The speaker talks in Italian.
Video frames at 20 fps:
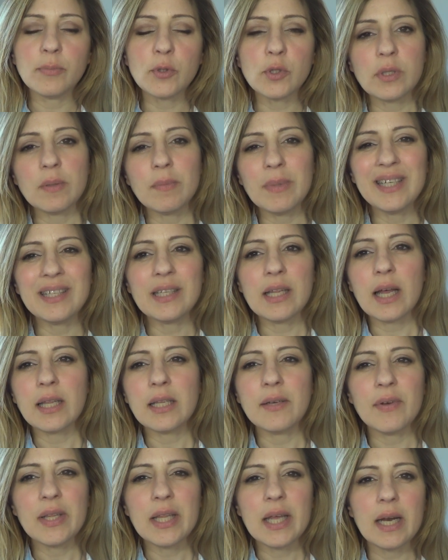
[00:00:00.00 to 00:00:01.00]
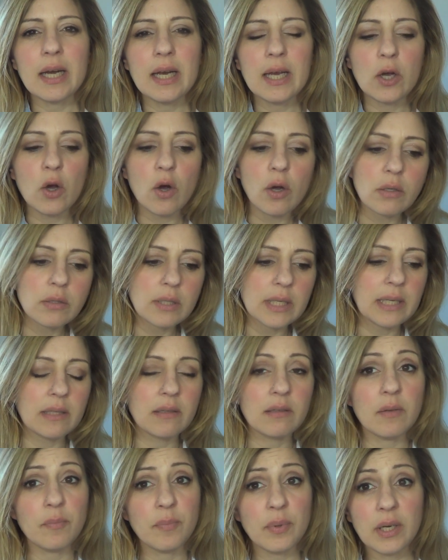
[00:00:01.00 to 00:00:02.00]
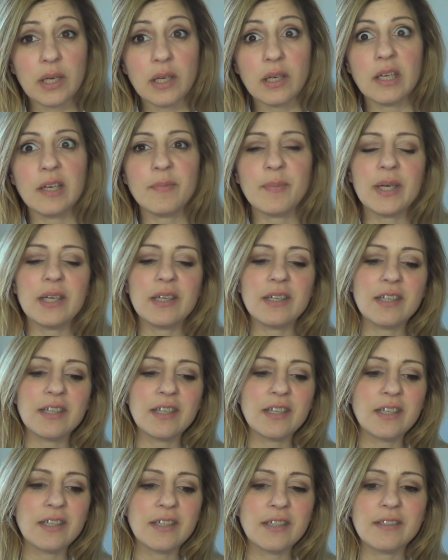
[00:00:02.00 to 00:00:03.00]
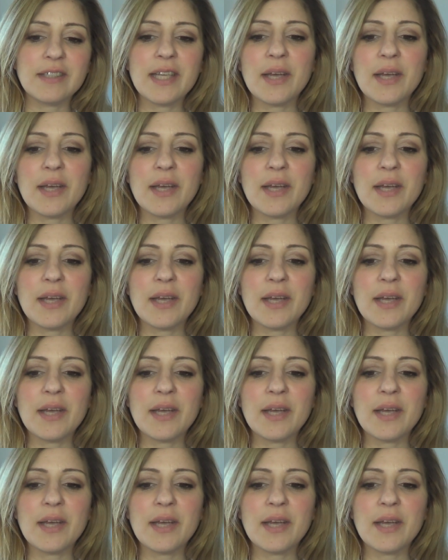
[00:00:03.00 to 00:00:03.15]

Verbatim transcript: possibilità di vedere le cose in anteprima